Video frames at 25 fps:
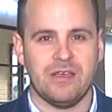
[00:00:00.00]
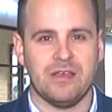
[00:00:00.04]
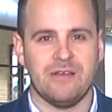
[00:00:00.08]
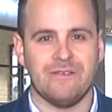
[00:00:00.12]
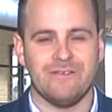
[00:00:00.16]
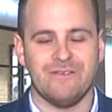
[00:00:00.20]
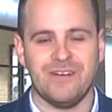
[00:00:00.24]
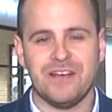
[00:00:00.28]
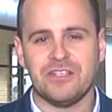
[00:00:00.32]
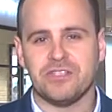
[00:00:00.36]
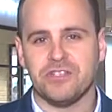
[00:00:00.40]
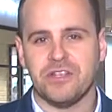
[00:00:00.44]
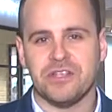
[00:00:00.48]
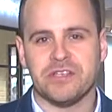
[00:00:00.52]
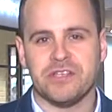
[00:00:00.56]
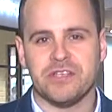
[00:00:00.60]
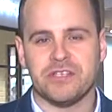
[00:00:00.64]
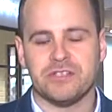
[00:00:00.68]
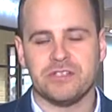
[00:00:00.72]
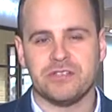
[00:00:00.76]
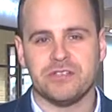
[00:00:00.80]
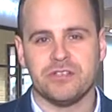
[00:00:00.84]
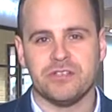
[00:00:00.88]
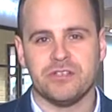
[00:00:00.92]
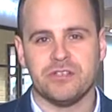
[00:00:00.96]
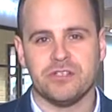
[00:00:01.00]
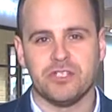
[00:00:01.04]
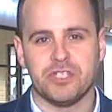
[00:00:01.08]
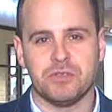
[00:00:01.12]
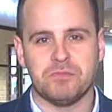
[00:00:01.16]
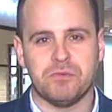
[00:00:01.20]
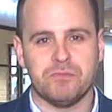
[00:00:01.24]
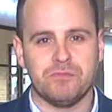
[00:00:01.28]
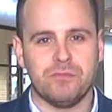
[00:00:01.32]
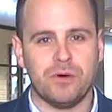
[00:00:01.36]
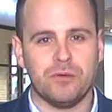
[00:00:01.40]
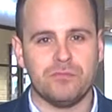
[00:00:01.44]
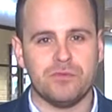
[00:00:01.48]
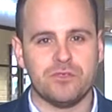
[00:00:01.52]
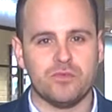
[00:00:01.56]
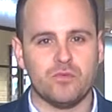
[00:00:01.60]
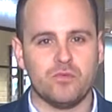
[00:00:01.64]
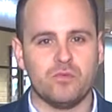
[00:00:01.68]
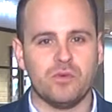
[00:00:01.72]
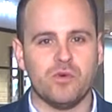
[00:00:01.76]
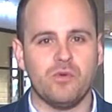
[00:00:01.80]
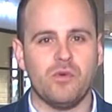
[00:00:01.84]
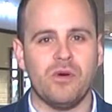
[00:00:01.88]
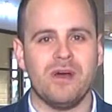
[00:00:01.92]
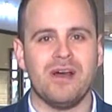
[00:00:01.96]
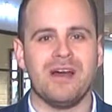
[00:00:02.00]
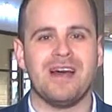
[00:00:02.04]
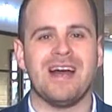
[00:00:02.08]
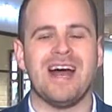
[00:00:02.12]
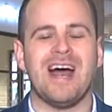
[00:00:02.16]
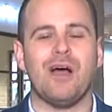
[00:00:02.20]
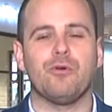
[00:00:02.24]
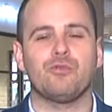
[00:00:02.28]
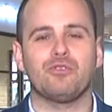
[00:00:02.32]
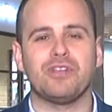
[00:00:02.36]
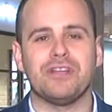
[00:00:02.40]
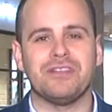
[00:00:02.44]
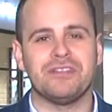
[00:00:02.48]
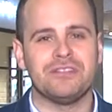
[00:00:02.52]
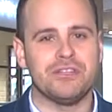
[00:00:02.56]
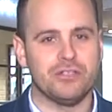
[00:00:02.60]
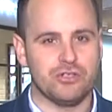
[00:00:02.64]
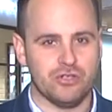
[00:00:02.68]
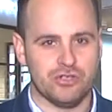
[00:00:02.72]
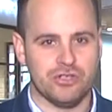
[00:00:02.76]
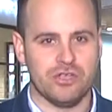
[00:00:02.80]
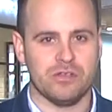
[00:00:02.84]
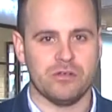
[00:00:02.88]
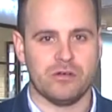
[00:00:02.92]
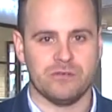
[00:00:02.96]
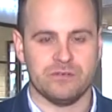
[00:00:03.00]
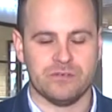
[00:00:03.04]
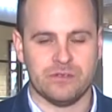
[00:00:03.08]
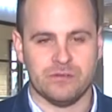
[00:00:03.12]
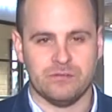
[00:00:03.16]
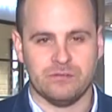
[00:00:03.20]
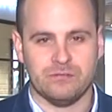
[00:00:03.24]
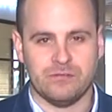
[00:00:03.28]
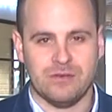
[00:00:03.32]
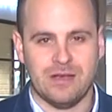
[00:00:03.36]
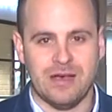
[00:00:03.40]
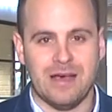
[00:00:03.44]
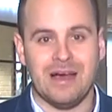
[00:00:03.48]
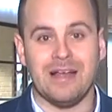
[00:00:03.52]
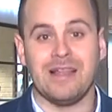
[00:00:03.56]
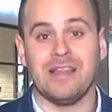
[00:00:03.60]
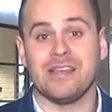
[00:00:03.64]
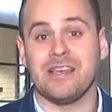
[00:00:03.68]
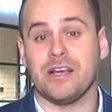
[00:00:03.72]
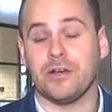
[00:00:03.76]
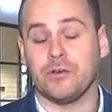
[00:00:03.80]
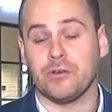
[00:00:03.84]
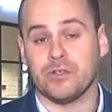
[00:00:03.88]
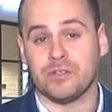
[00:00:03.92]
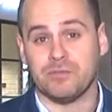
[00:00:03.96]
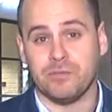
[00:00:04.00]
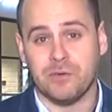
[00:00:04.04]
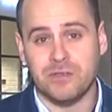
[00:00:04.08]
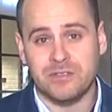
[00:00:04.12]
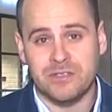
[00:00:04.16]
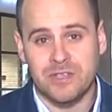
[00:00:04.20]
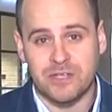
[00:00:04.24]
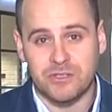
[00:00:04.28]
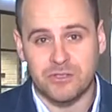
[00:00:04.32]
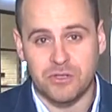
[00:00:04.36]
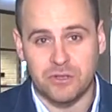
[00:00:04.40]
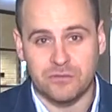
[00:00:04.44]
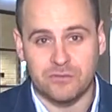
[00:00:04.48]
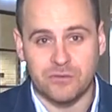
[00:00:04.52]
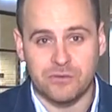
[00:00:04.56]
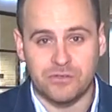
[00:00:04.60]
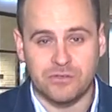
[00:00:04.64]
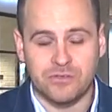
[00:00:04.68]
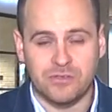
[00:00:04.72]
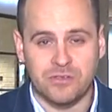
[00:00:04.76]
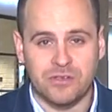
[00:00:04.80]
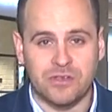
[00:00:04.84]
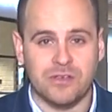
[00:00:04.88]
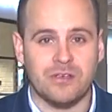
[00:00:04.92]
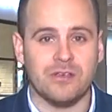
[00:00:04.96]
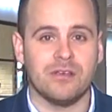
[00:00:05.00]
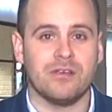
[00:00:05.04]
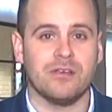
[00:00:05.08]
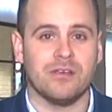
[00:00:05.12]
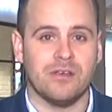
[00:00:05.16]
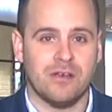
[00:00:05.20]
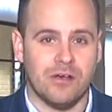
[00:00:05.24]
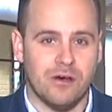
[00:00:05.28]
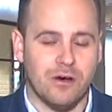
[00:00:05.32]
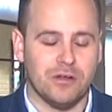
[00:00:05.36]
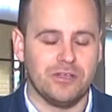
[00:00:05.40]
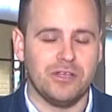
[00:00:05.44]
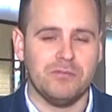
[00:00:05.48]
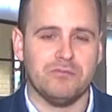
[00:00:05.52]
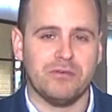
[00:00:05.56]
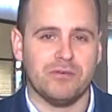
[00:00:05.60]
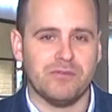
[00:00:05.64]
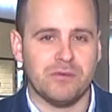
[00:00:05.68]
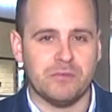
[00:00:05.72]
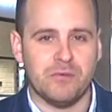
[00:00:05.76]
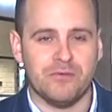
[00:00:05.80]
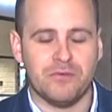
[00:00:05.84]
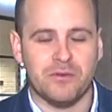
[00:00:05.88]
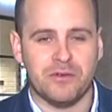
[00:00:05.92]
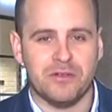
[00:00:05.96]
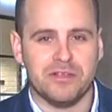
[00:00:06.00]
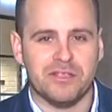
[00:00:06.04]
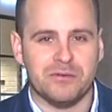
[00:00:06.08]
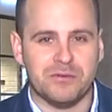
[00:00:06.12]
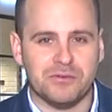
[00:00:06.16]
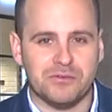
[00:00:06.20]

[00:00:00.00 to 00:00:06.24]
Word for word: Ważne jest, żeby pomysł był autentycznie nowy. Ale jak rozpoznać nowość? O tym powiemy w kolejnym